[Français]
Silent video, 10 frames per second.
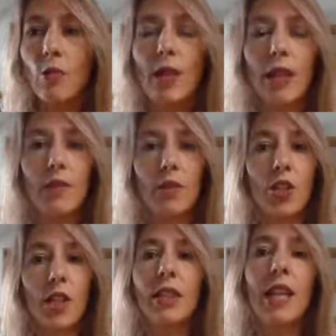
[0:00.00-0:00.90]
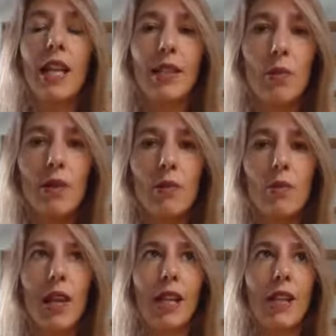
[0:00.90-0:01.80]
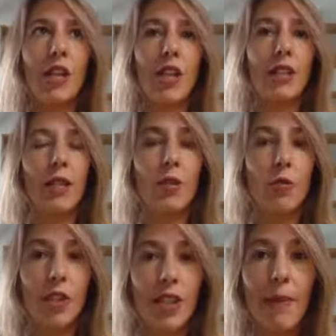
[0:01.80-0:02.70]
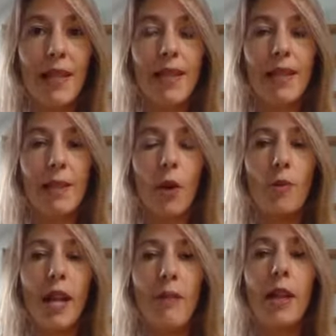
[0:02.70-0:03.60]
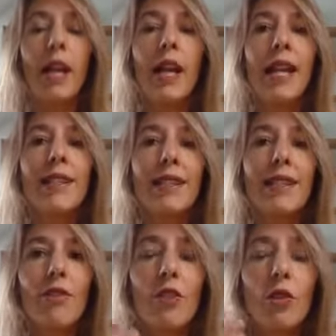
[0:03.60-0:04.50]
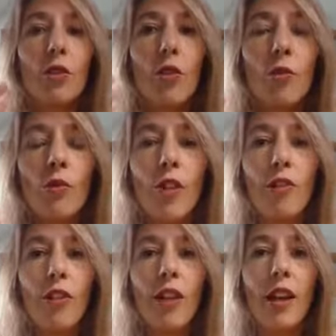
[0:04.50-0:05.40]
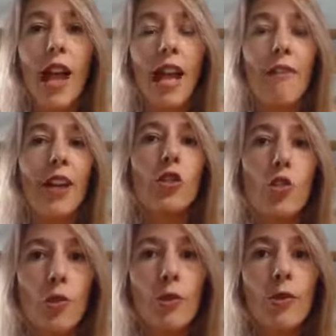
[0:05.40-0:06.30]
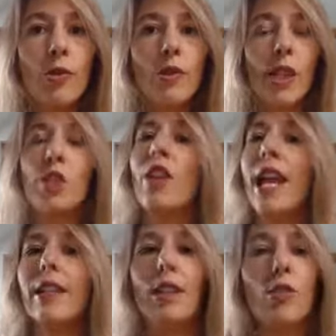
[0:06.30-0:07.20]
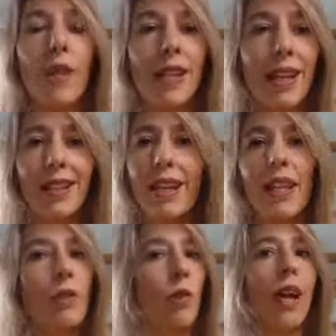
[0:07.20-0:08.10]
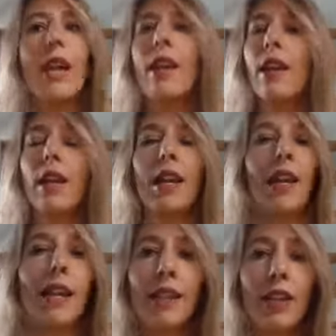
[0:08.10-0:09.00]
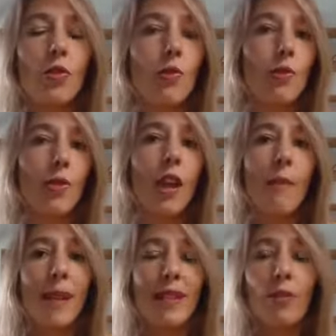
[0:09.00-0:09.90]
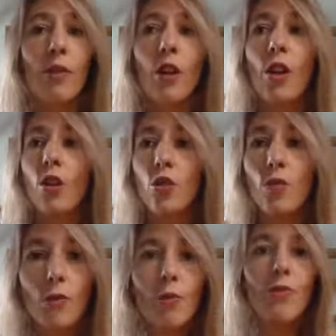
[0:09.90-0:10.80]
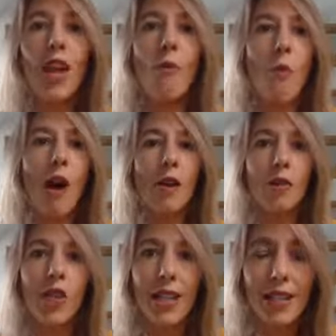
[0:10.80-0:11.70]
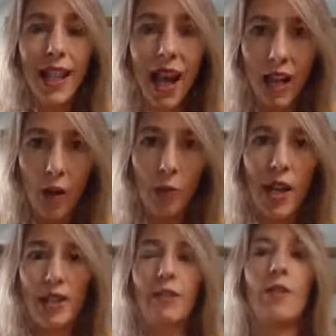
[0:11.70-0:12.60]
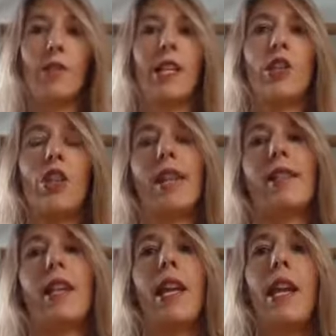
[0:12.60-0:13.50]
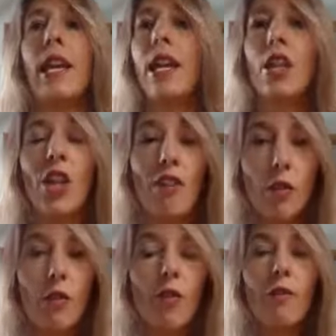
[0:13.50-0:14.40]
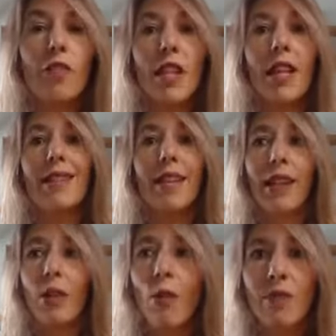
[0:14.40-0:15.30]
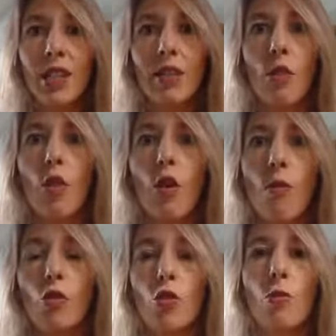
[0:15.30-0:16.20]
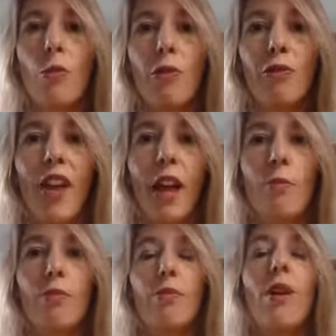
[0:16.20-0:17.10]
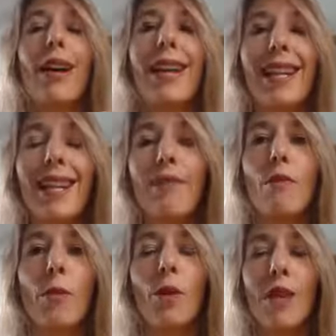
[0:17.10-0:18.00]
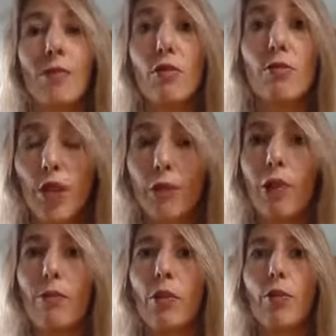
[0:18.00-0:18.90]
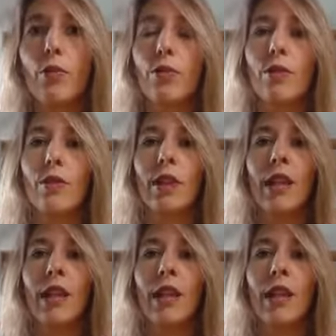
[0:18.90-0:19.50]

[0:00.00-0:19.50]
tous les clients que j'ai aidés, la situation dans laquelle j'ai été, comment j'ai dépassé ces problèmes, c'est évident que mon offre, elle va être juste et je vais la dire de manière très naturelle et très juste parce que je me souviens, moi, quand j'ai été à leur place dans cette chaise. Et j'avais qu'une envie, c'était qu'on me dise comment je peux faire pour régler mon problème une bonne fois pour toutes.